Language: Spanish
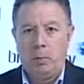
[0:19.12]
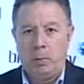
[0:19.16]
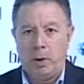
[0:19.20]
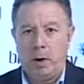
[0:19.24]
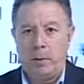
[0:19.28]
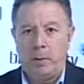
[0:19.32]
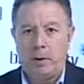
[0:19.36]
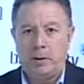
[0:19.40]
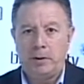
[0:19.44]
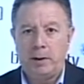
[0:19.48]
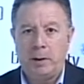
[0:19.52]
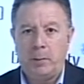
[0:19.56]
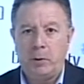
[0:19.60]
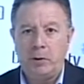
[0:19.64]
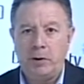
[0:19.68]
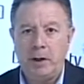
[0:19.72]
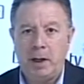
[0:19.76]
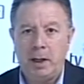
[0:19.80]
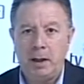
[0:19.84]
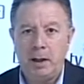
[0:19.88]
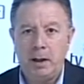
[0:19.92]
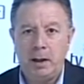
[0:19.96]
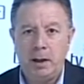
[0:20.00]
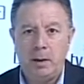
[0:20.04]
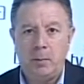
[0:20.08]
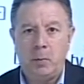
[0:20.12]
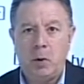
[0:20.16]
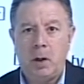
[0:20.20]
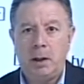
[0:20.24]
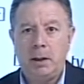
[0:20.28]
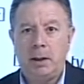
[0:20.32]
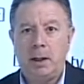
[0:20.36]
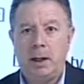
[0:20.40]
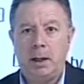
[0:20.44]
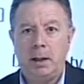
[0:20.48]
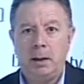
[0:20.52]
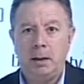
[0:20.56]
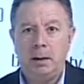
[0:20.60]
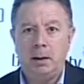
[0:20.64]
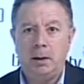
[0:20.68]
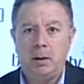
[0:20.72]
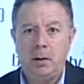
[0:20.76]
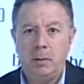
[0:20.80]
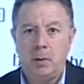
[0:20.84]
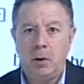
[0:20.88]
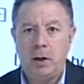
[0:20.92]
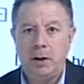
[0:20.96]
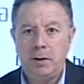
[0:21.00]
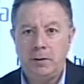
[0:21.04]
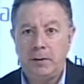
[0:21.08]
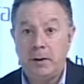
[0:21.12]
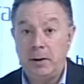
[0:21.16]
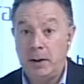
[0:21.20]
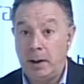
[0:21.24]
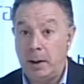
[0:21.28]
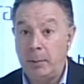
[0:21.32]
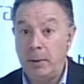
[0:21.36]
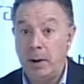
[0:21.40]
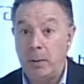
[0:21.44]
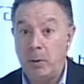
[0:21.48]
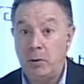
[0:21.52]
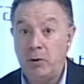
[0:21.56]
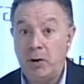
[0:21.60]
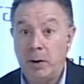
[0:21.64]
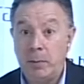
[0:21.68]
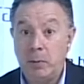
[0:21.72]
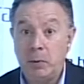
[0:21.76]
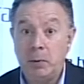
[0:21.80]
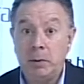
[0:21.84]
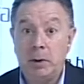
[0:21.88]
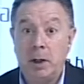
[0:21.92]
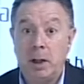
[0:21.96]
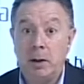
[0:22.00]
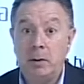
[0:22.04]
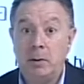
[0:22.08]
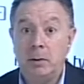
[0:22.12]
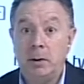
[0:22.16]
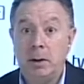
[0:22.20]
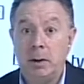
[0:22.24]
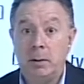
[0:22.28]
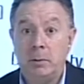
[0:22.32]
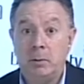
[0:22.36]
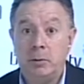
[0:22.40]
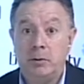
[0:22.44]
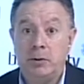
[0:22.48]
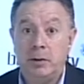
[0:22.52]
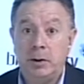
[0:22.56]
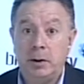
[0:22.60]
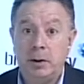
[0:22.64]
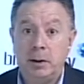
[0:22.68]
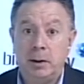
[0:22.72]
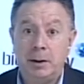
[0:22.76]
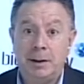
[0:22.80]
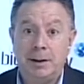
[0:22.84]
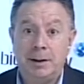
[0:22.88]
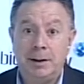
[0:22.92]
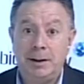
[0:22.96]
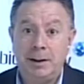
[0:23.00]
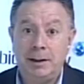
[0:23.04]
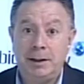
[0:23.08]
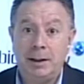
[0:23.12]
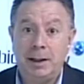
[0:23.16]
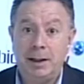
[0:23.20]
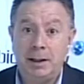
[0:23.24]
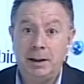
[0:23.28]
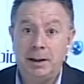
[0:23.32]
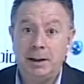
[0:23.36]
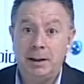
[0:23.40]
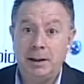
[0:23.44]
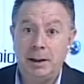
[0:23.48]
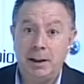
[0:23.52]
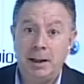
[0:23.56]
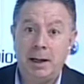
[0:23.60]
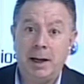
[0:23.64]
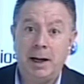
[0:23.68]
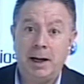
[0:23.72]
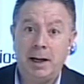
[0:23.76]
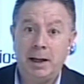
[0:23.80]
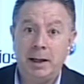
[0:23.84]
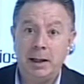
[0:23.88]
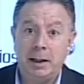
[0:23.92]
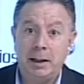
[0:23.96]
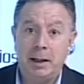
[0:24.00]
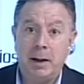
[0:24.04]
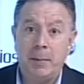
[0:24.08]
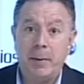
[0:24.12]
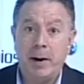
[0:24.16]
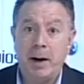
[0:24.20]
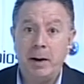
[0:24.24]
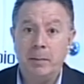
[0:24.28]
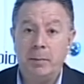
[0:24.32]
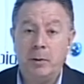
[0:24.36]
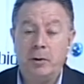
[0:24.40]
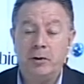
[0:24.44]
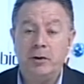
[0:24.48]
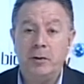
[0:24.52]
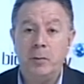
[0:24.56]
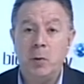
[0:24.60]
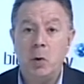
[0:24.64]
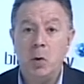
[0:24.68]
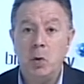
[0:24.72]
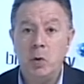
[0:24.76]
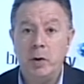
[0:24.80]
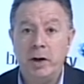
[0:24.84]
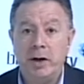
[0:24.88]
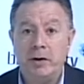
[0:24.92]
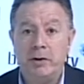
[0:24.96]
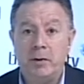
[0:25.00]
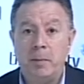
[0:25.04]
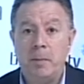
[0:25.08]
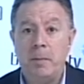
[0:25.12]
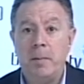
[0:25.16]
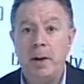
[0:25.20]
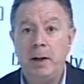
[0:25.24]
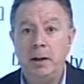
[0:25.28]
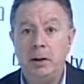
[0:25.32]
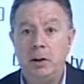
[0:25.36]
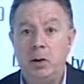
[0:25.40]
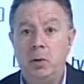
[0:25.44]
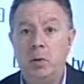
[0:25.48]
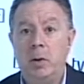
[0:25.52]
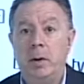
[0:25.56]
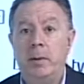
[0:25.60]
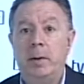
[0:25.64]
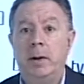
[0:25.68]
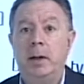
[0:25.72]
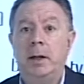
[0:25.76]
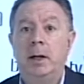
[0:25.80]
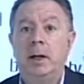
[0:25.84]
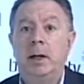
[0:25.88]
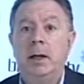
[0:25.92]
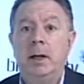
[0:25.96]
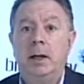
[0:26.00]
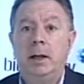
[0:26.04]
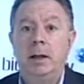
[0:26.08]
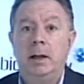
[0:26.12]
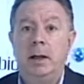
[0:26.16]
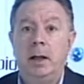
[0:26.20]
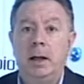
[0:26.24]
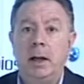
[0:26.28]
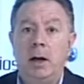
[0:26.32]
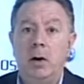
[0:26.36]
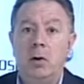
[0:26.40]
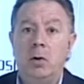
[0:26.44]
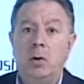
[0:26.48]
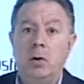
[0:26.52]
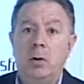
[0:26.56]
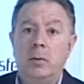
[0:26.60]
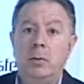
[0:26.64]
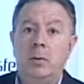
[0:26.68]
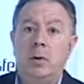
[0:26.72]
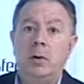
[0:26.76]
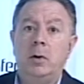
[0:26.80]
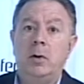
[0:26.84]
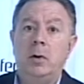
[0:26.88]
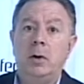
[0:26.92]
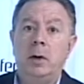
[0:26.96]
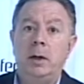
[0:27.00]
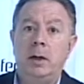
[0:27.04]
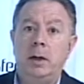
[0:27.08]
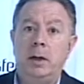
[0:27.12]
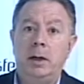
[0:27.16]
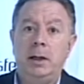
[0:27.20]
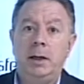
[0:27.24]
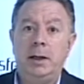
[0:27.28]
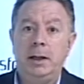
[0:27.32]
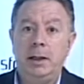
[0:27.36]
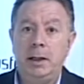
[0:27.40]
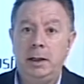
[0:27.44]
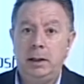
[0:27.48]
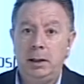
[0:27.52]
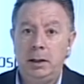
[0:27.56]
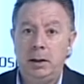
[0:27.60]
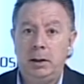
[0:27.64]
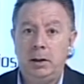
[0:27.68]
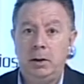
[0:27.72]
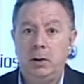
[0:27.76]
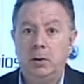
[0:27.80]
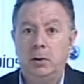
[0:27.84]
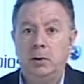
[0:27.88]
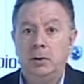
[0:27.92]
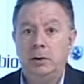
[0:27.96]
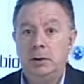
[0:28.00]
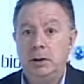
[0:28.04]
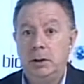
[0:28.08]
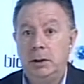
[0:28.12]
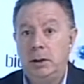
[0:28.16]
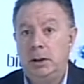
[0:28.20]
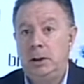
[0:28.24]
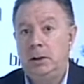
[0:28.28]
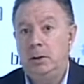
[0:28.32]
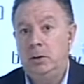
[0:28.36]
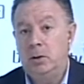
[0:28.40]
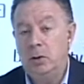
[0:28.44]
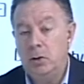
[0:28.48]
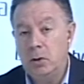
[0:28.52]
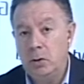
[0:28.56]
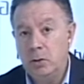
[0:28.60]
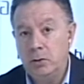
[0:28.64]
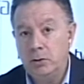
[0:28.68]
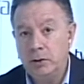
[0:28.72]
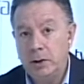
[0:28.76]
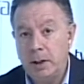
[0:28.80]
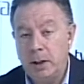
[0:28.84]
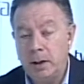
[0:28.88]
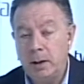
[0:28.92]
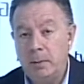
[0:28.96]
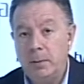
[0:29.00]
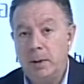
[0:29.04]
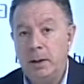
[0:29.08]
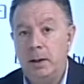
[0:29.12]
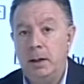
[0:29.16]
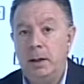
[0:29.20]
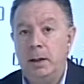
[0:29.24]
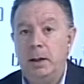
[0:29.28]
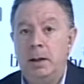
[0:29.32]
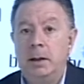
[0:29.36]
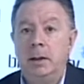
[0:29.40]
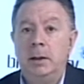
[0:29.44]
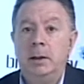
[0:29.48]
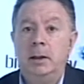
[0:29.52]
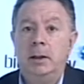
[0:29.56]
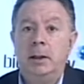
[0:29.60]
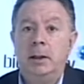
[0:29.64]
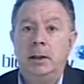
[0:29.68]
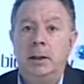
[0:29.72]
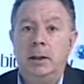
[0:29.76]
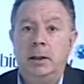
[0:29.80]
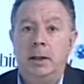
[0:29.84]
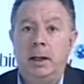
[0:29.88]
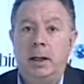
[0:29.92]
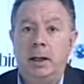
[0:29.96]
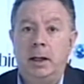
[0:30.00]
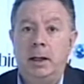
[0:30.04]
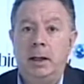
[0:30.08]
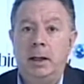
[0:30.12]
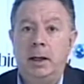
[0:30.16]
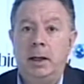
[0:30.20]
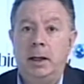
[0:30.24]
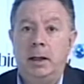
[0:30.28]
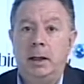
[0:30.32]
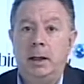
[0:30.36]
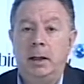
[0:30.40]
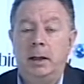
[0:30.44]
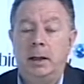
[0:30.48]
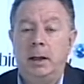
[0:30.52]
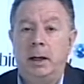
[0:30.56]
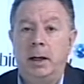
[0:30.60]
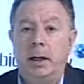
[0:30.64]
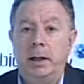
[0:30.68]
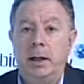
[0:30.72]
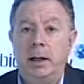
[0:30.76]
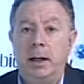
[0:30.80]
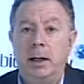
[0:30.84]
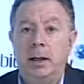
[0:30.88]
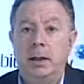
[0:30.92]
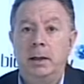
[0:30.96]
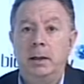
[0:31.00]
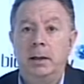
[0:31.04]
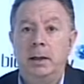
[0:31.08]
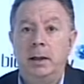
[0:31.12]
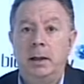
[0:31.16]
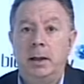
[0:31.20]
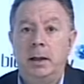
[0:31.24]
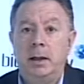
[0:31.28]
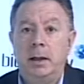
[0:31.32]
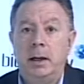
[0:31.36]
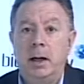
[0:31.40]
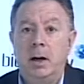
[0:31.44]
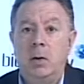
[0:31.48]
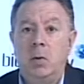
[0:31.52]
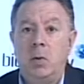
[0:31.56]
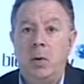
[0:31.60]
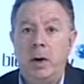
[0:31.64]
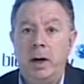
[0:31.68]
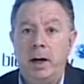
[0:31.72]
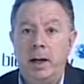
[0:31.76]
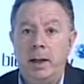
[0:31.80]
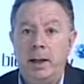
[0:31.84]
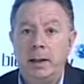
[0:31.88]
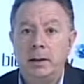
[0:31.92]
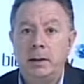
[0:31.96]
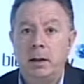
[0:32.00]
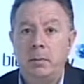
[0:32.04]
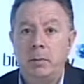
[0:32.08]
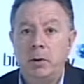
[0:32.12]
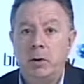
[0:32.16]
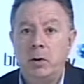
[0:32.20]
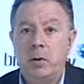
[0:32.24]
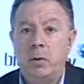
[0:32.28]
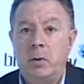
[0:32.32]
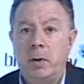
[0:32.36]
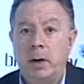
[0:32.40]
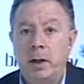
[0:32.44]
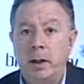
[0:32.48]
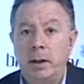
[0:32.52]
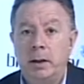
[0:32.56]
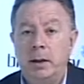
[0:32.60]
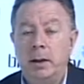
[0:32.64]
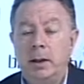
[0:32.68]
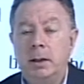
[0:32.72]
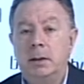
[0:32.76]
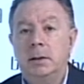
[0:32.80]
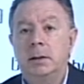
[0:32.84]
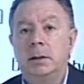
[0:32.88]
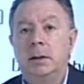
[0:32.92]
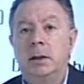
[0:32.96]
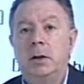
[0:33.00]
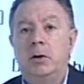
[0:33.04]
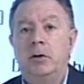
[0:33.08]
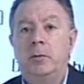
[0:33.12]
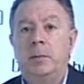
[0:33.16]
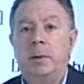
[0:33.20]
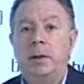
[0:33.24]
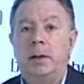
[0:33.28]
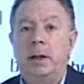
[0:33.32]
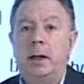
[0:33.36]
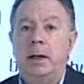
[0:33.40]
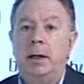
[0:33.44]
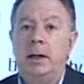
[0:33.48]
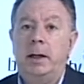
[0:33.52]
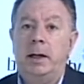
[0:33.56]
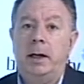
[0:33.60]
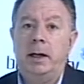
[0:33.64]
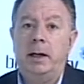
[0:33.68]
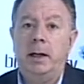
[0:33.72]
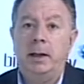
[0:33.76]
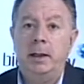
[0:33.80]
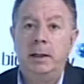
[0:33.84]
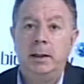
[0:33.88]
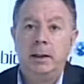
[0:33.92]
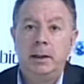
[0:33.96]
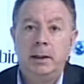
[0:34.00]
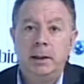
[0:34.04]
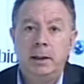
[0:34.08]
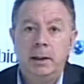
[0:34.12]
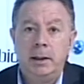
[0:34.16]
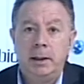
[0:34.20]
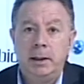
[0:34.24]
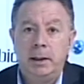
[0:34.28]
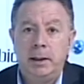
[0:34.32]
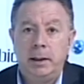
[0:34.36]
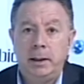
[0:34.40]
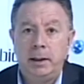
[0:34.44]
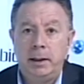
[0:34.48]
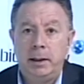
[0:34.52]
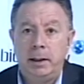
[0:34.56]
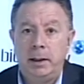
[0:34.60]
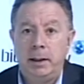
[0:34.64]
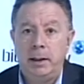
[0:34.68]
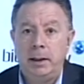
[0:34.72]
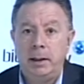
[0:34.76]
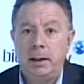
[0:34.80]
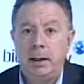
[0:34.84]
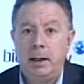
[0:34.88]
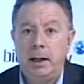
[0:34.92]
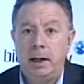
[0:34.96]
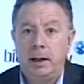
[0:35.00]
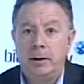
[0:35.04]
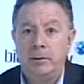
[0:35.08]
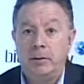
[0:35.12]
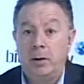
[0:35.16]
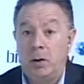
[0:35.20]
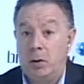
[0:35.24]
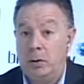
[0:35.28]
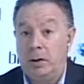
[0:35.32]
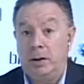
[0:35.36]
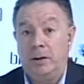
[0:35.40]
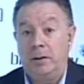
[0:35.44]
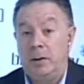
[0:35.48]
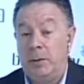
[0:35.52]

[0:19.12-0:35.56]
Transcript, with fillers: Bueno, pero estamos ya de vuelta y como les eh, habíamos apuntado, tenemos eh, cita en la agenda para el próximo lunes 29 de enero como el inicio, si no se remedia de aquí a allá, de la huelga del servicio de urgencias del Hospital General de Lanzarote.